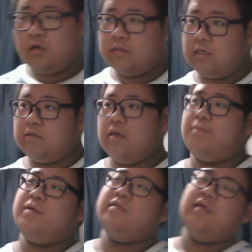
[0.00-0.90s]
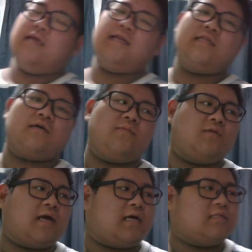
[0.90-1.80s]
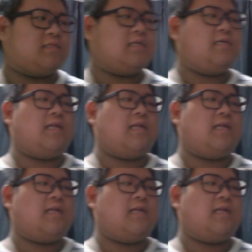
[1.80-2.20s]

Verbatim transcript: だけどやっぱりね、やりたくもなかったり、